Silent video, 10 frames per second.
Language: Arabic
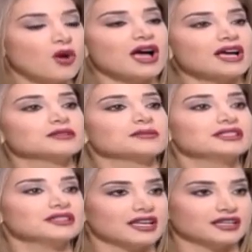واحد
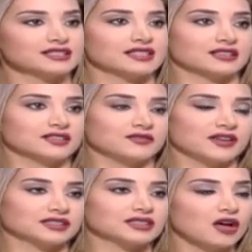من السايد
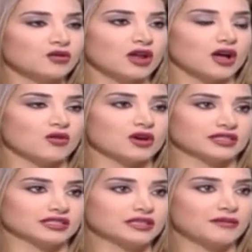افكتس او
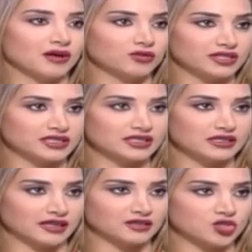العوارض اللي معقول يصير
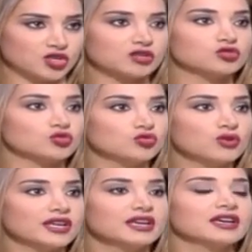عند الشخص
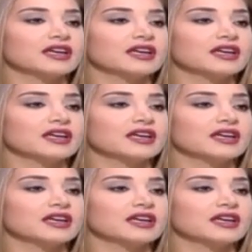هو